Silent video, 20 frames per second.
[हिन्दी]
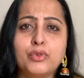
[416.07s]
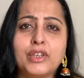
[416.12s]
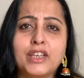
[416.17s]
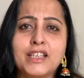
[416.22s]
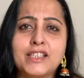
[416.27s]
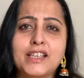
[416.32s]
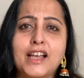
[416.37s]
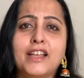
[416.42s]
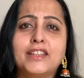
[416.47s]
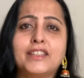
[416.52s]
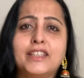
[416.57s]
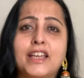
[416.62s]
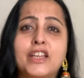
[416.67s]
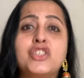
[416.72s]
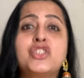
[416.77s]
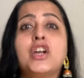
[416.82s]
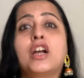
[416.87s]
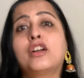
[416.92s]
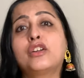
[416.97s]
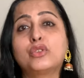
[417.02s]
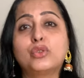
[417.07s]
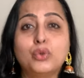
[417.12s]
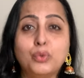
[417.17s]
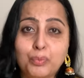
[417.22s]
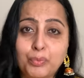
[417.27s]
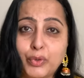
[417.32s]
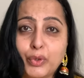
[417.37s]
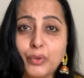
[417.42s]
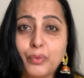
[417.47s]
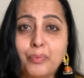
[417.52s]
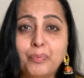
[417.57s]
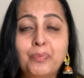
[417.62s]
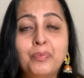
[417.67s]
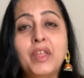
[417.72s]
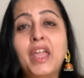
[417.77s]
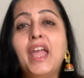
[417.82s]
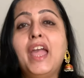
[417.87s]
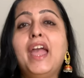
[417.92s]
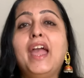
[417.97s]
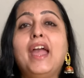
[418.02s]
के साथ या चक धूम धूम
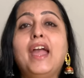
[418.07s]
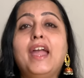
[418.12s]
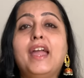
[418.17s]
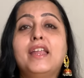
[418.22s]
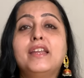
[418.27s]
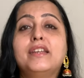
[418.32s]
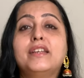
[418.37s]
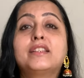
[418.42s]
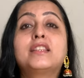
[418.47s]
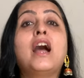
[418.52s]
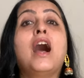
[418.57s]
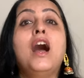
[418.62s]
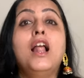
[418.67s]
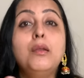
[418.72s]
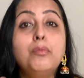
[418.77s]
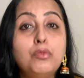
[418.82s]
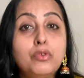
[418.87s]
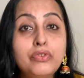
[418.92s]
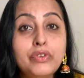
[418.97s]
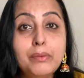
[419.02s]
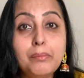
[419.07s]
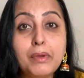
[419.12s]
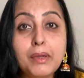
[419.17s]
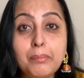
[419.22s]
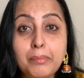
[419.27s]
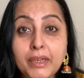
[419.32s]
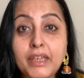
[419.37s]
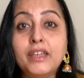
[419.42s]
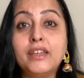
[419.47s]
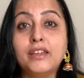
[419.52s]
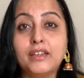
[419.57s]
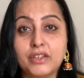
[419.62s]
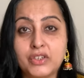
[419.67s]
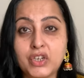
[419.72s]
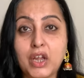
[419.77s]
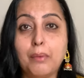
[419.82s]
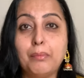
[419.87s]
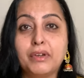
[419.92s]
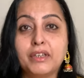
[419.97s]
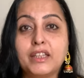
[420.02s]
एंड ताल मूवी में भी
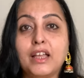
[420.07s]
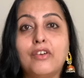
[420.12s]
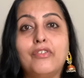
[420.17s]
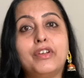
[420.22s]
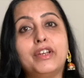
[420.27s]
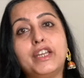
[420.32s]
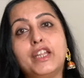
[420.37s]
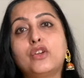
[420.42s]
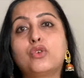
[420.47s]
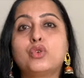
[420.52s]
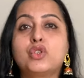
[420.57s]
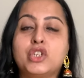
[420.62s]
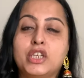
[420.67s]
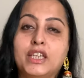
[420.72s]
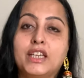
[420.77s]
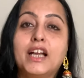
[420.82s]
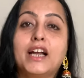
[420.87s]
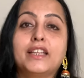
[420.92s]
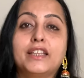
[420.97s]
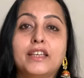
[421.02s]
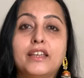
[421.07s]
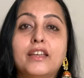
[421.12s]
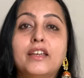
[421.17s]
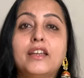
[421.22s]
शामक दावर ने कुछ एक गाने